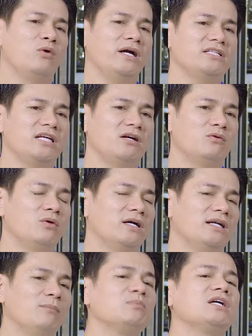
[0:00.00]
white cell
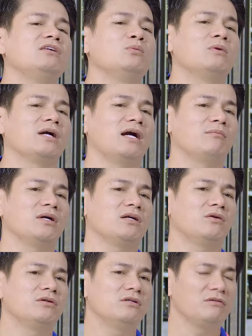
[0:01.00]
khoảng 5 kg cho 1.000 mấy
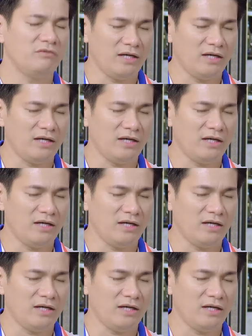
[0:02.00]
khối nước,